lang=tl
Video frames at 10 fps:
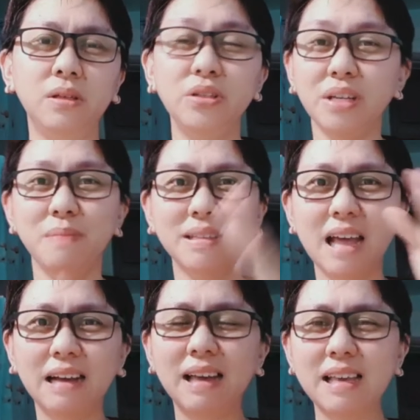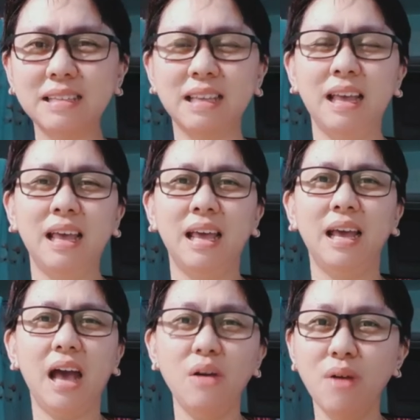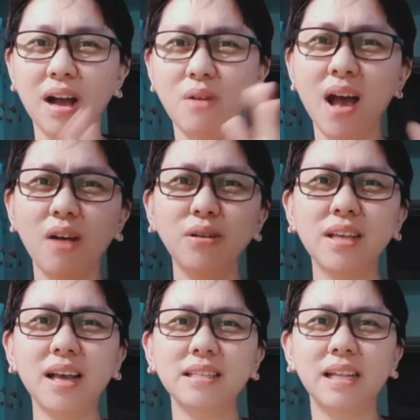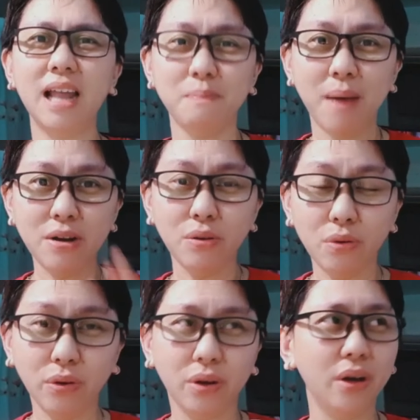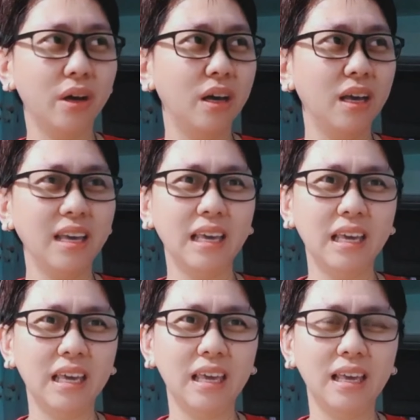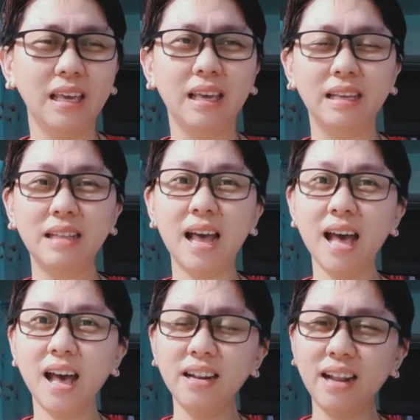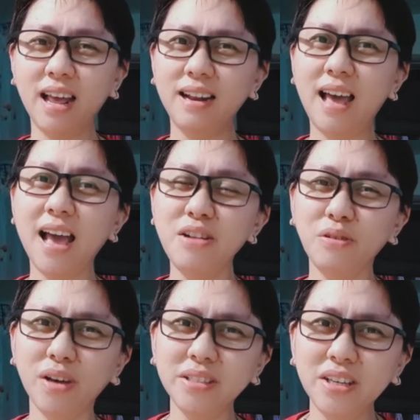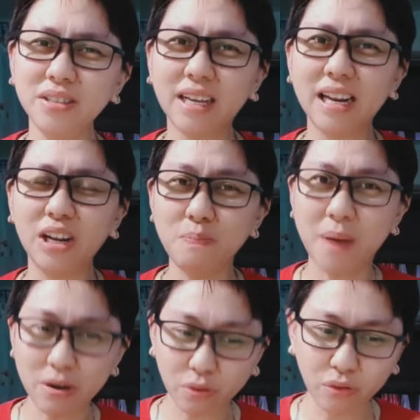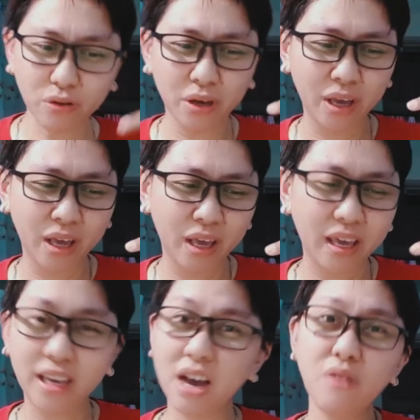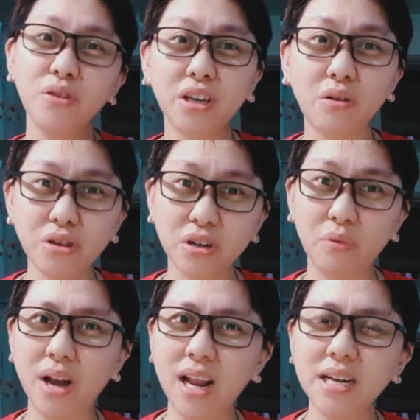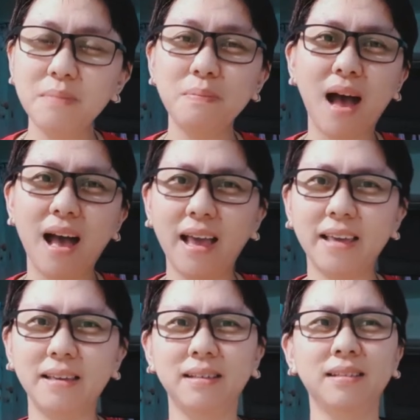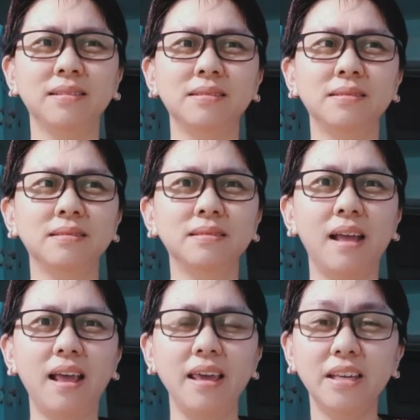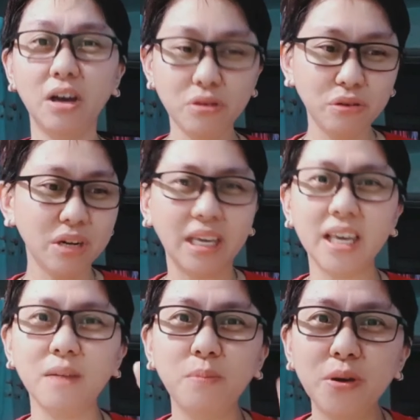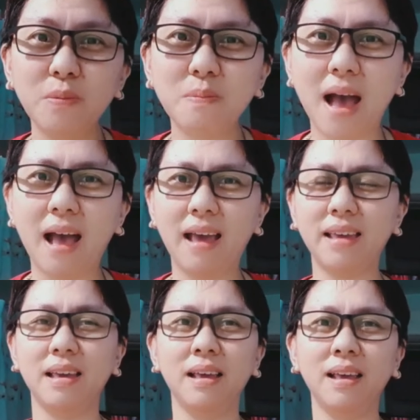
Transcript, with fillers: Yung sa Batangas, awang-awa ako sa kanila. Paano kung... Na, na, na ano ko kasi sa sarili ko, paano kung ikaw, ikaw yung nawalan ng bahay. Ikaw yung naging abo yung bahay.